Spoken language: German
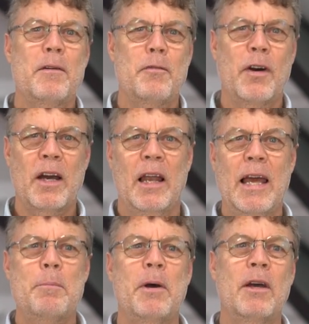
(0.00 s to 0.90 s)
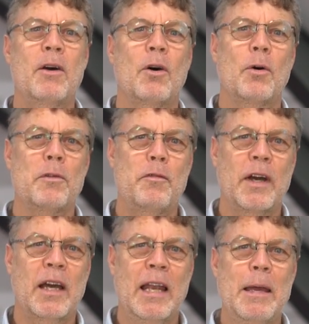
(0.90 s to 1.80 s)
verkleben und
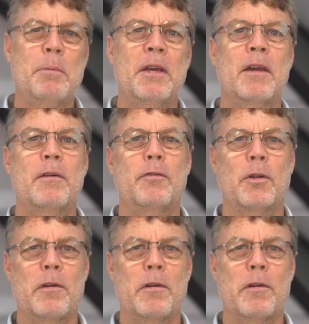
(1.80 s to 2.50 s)
Verklebungen